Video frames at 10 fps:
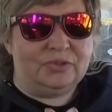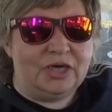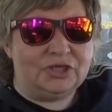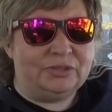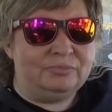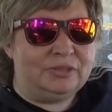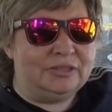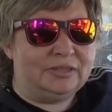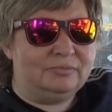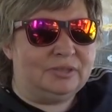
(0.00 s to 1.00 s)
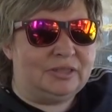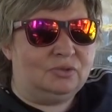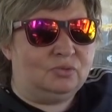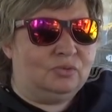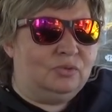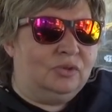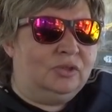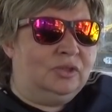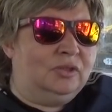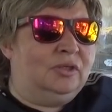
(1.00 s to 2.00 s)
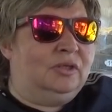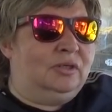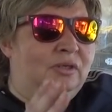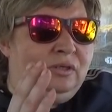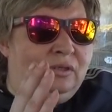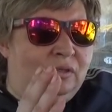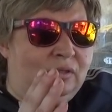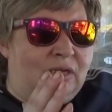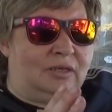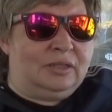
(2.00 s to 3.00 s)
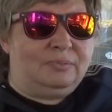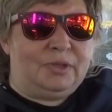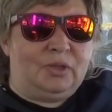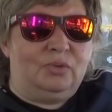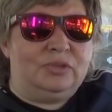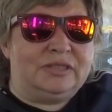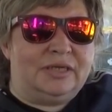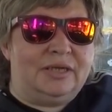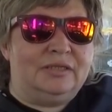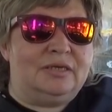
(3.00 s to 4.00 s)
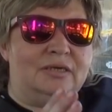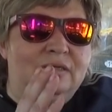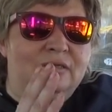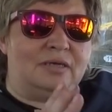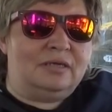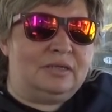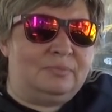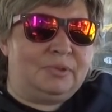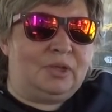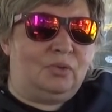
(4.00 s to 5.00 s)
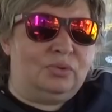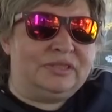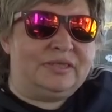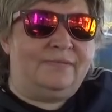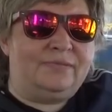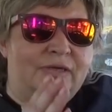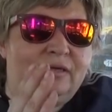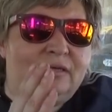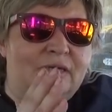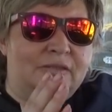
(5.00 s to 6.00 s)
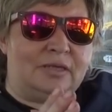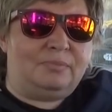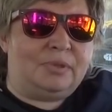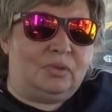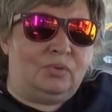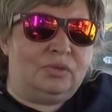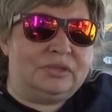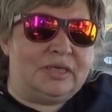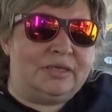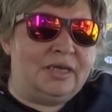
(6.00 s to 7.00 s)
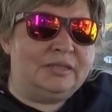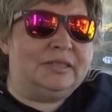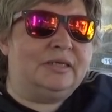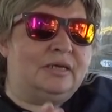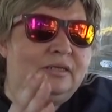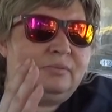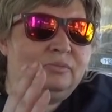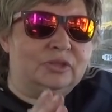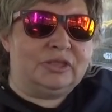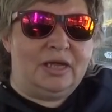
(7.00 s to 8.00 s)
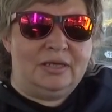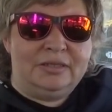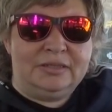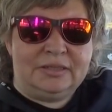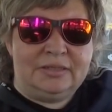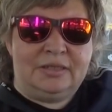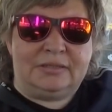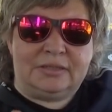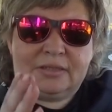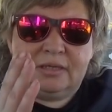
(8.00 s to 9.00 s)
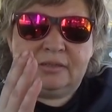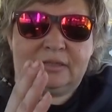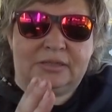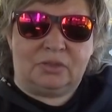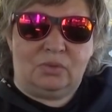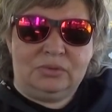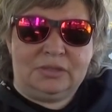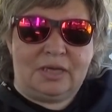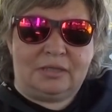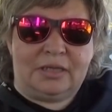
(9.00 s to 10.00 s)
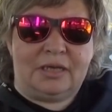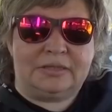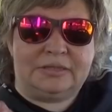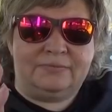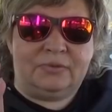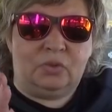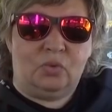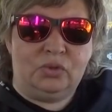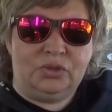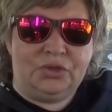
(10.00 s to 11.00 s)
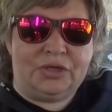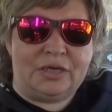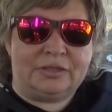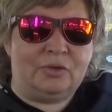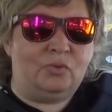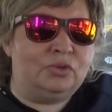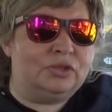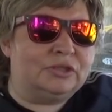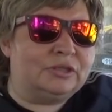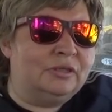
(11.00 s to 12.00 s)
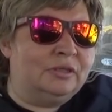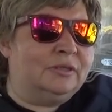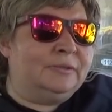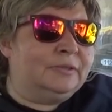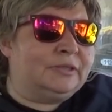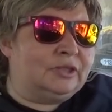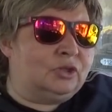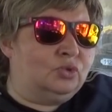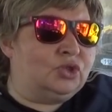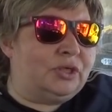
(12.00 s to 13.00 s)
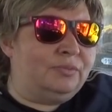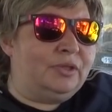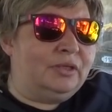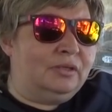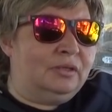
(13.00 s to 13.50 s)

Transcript: в каждом детском саду. Когда проходит зарядка, когда проходит завтрак, когда проходят занятия, когда музыкальные занятия, когда сон, когда активный отдых, когда отдых с игрушками